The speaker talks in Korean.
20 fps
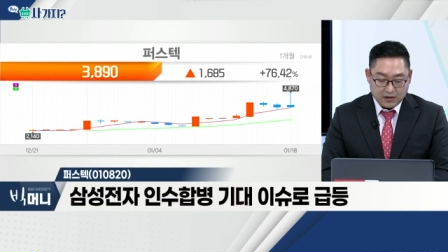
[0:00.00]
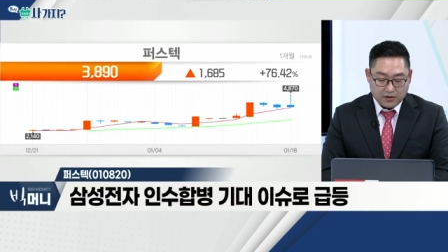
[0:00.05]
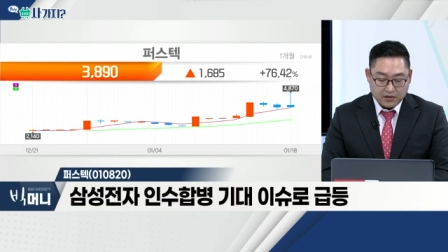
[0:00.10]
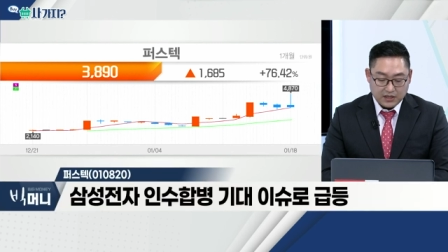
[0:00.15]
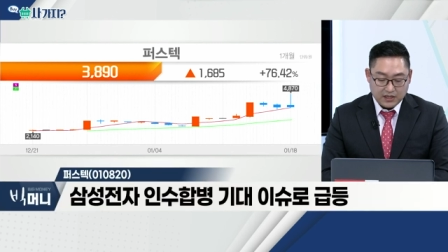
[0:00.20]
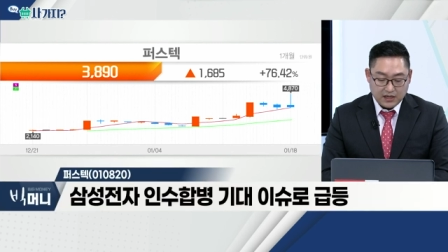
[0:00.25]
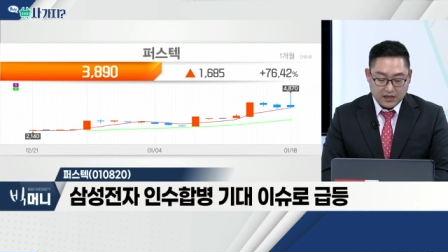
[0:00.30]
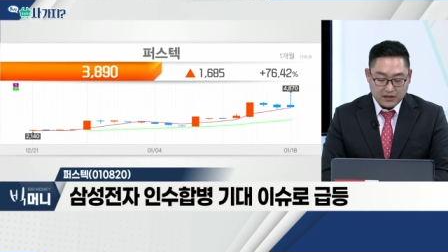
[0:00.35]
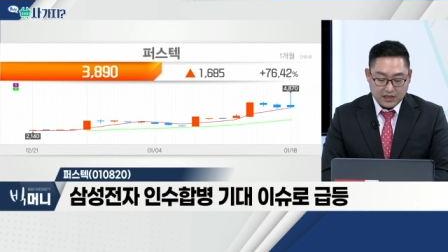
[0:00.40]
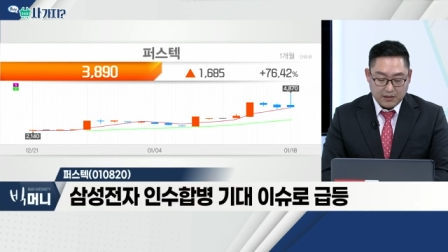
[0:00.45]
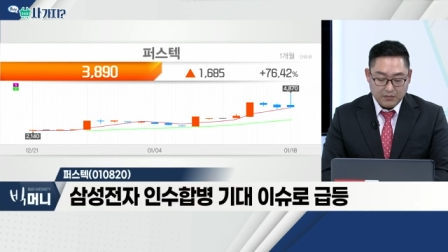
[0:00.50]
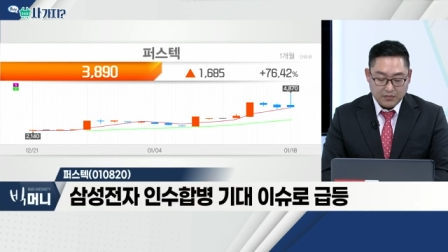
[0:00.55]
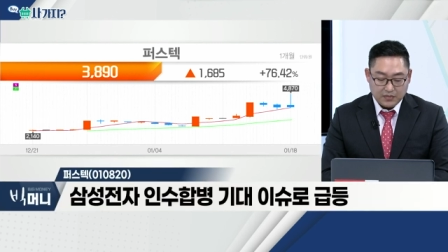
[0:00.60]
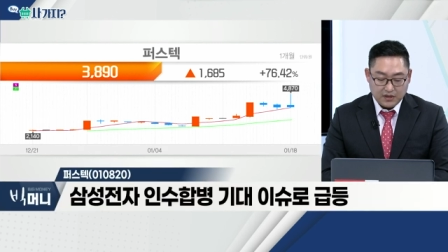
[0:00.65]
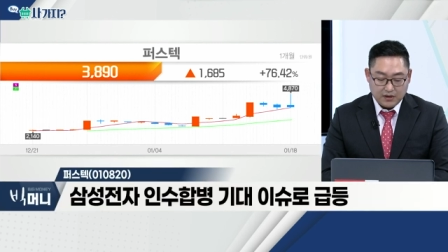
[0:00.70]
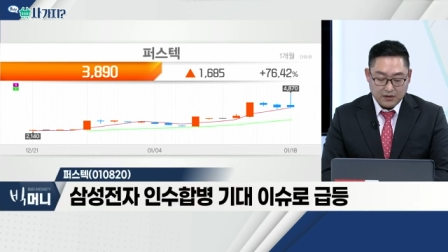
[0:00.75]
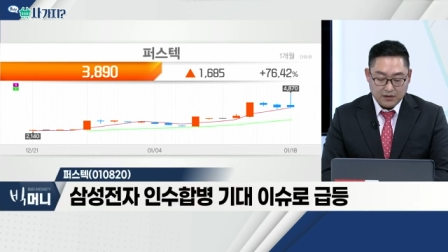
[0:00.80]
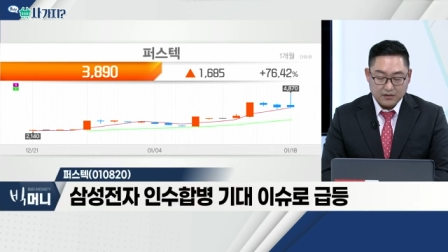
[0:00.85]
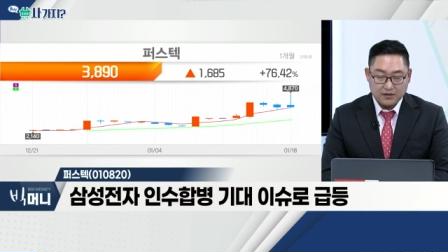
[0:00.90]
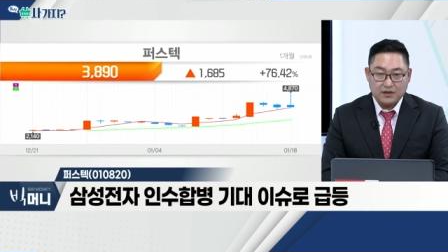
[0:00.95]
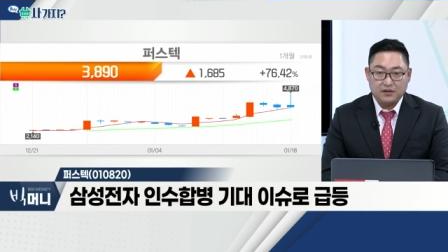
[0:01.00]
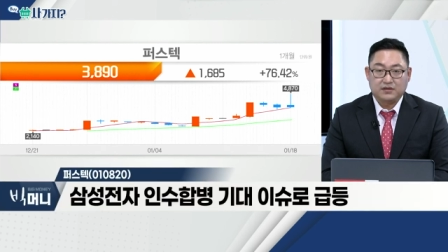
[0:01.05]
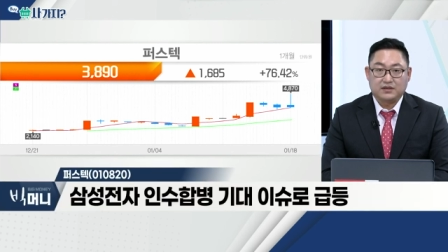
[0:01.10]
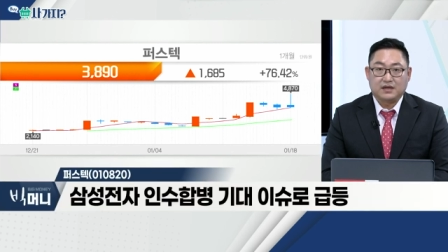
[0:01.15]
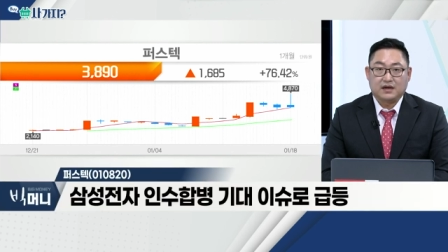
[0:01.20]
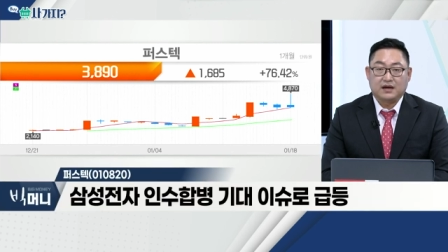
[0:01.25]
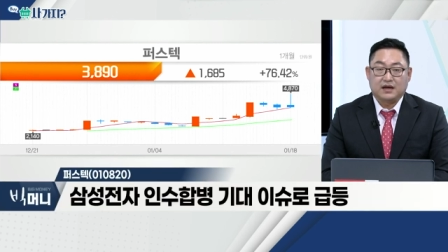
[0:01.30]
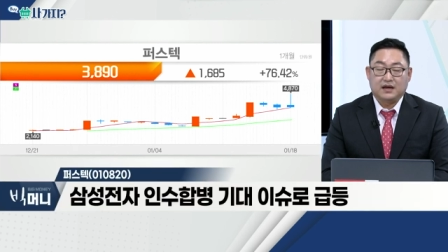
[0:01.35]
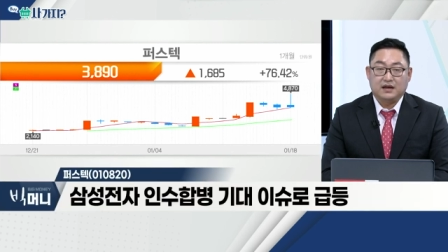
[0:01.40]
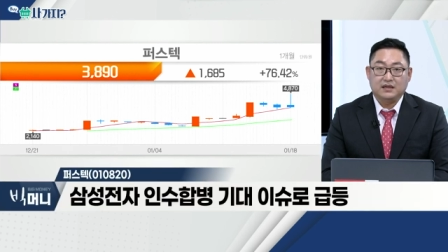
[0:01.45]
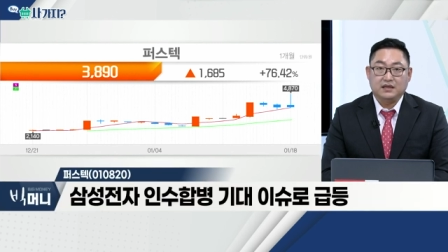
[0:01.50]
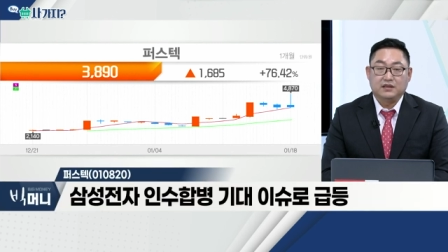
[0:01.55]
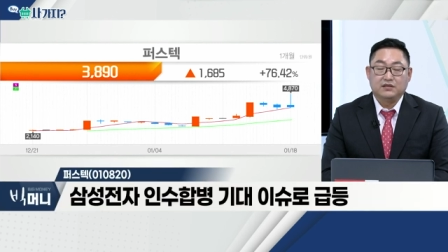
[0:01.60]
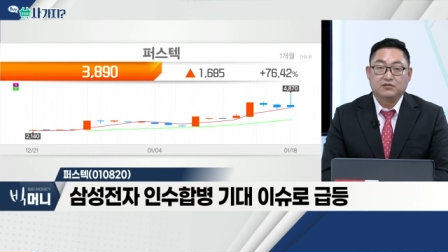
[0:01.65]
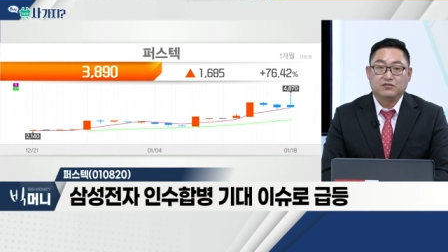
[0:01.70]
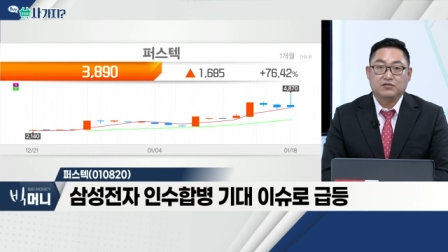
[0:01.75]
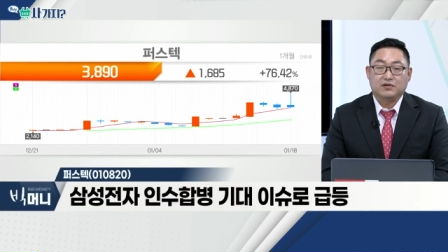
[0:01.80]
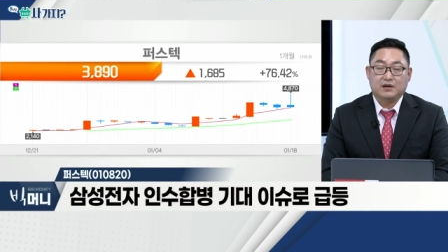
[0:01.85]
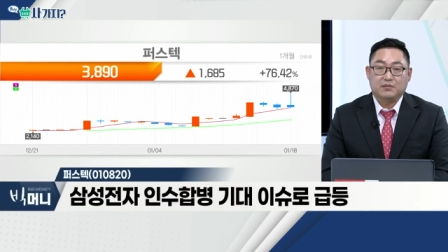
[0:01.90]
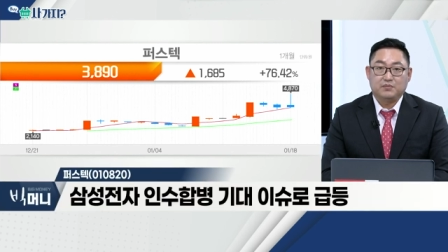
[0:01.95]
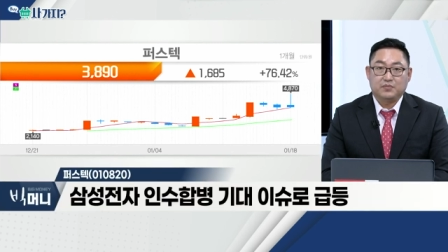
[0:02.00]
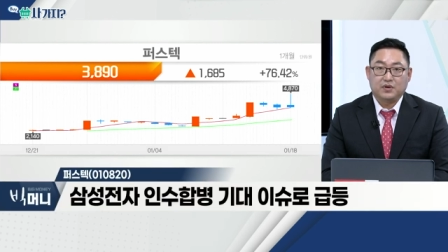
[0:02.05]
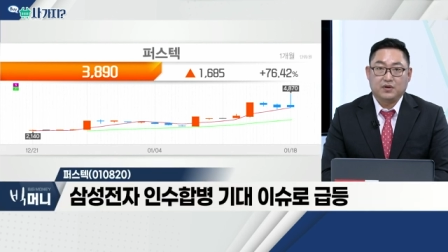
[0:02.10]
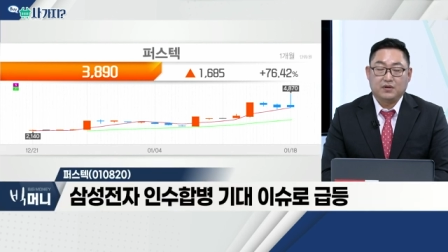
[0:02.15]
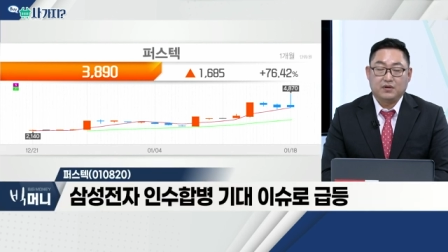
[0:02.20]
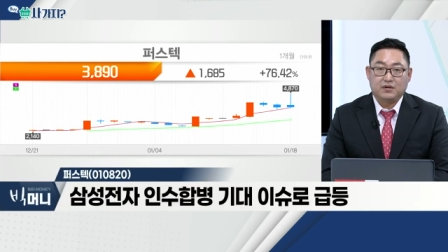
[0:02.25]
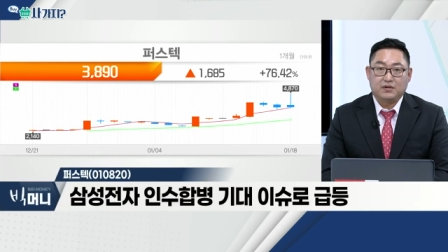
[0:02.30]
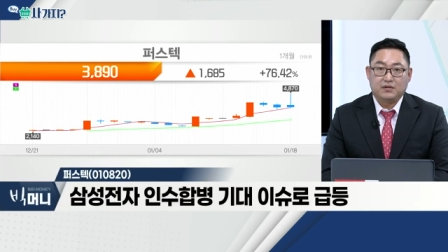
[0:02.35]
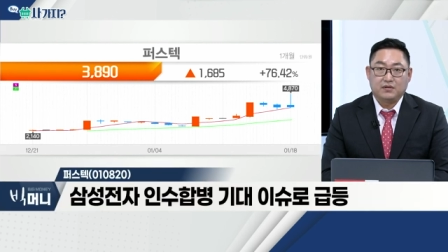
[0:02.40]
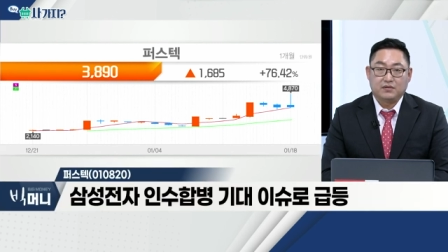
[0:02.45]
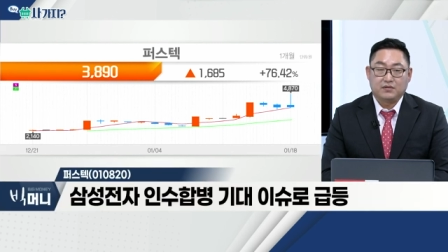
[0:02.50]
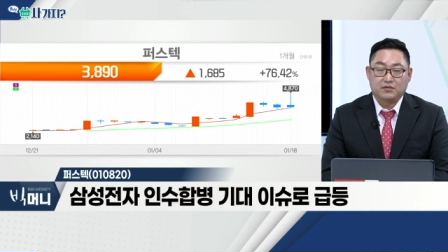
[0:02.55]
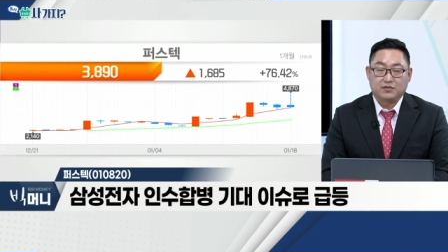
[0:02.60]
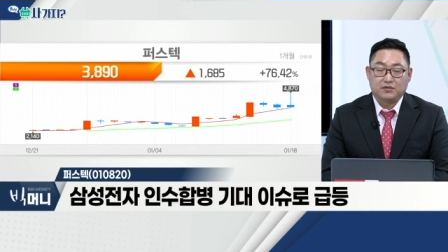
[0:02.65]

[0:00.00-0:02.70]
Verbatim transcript: 거기에 삼성전자가 인수합병